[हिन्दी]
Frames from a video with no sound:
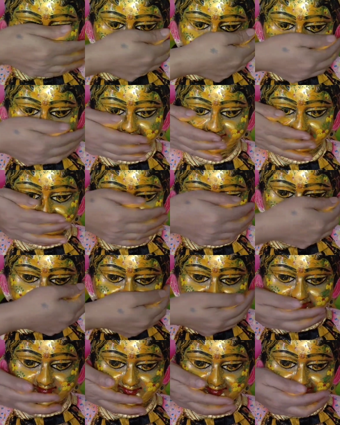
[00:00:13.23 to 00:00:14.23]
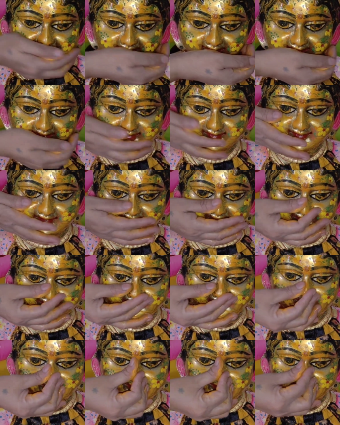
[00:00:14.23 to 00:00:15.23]
कर रहे हैं एक
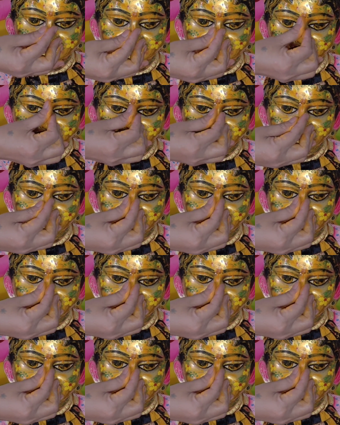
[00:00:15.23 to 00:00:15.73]
भक्त थे